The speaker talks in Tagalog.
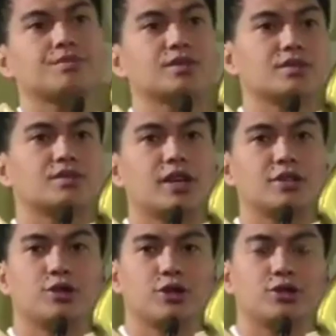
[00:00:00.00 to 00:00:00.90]
Ang
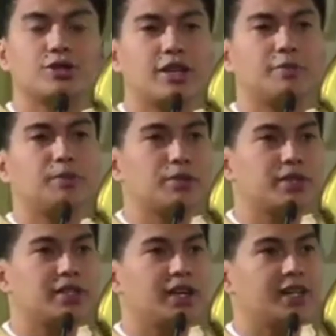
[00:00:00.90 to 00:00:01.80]
Diyos ay
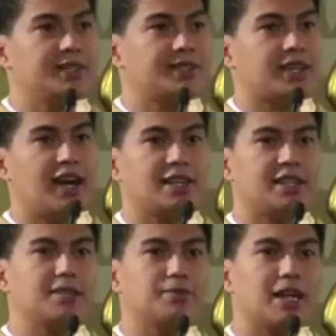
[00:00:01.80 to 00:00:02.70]
papurihan, siya'y
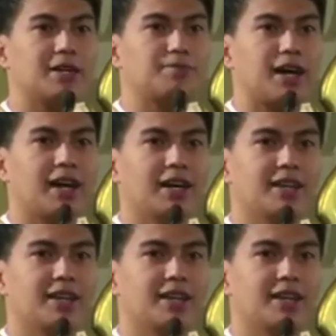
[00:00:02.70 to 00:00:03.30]
ating palakpakan.